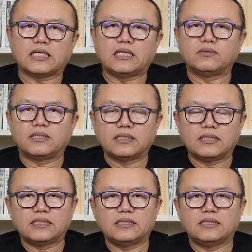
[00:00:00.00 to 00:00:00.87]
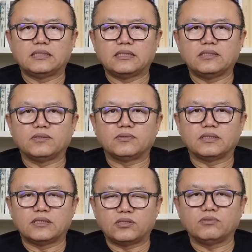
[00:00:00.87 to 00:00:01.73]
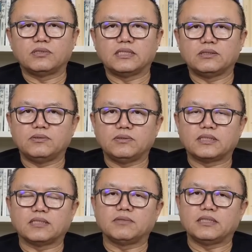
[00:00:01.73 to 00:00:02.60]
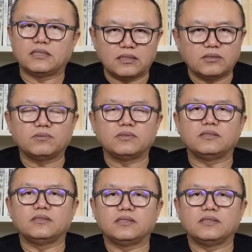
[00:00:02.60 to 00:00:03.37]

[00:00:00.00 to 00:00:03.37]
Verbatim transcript: 打捞上的这些气球上的实物证据，证明这就是